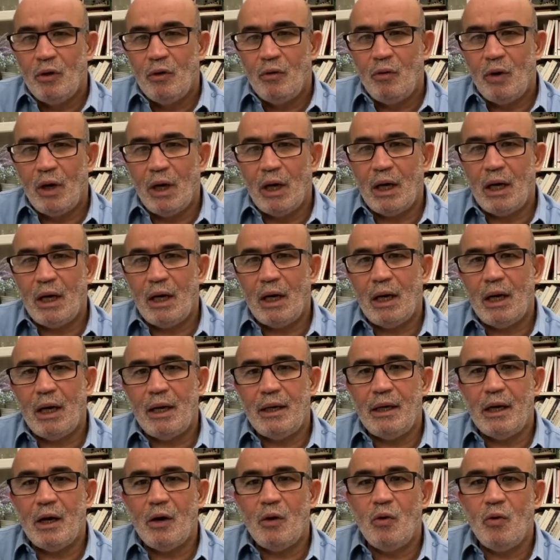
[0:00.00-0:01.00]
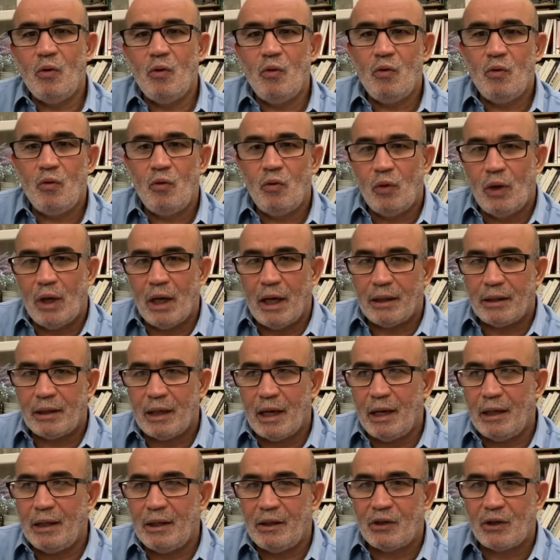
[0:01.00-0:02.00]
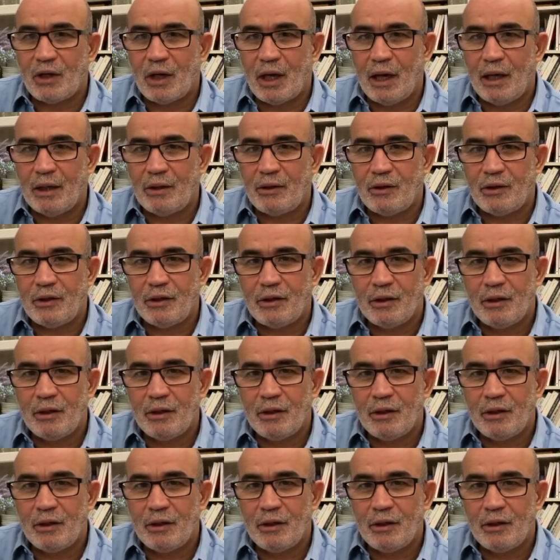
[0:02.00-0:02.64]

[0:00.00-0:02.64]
وأنه الأخطاء اللي صرات